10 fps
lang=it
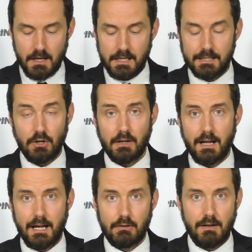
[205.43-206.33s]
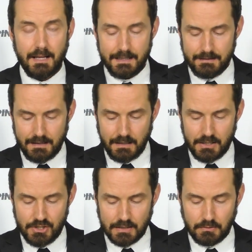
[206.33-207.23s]
I Dora hanno anche
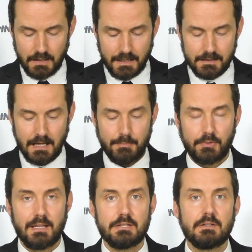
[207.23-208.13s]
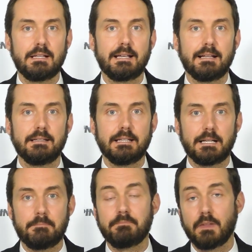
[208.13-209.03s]
danneggiato le reti a protezione del
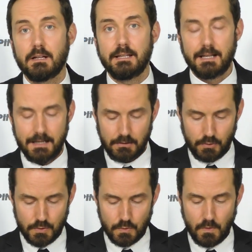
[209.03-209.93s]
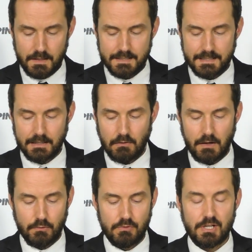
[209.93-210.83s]
cantiere. Dal canto suo il sindaco ha
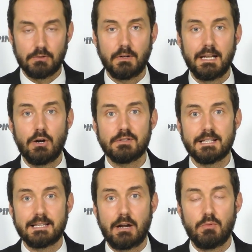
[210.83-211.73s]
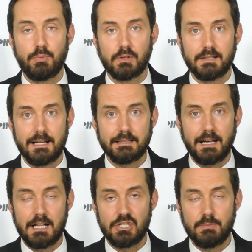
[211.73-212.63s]
annunciato che le ossa saranno portate
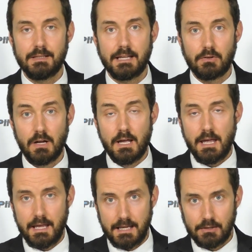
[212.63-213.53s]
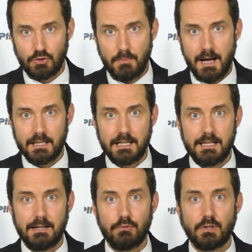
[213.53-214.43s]
al cimitero e che domani i
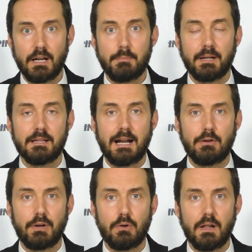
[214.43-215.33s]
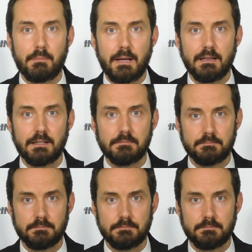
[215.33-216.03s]
lavori riprenderanno regolarmente.